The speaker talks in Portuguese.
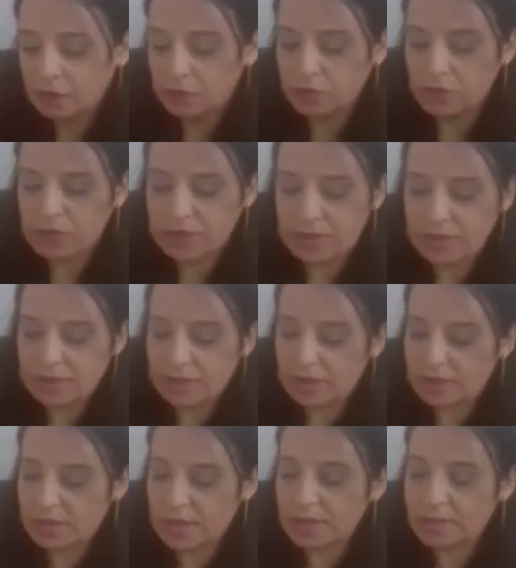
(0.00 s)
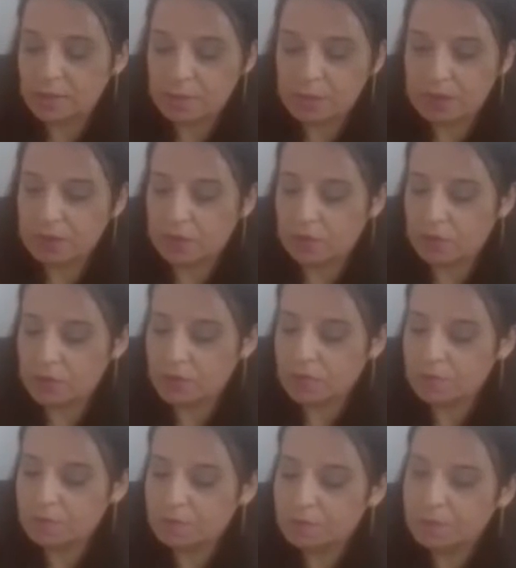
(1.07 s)
do César, César
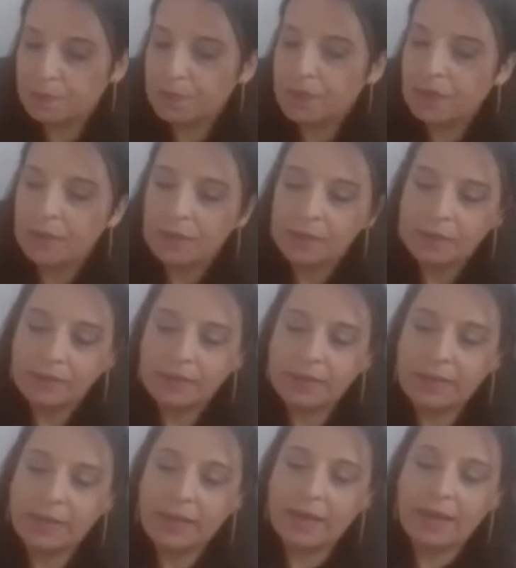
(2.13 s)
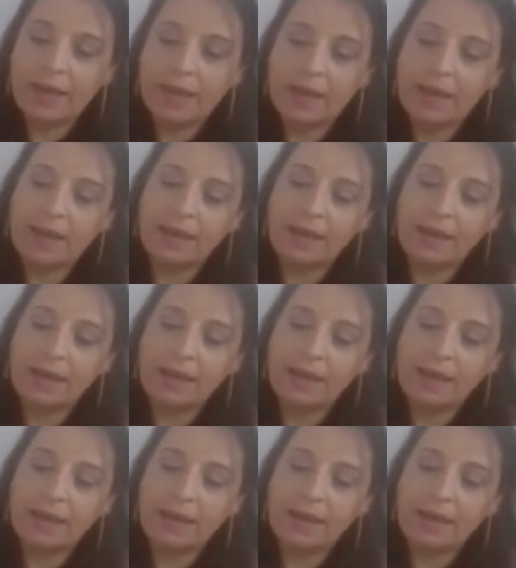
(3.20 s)
Pedroso, que é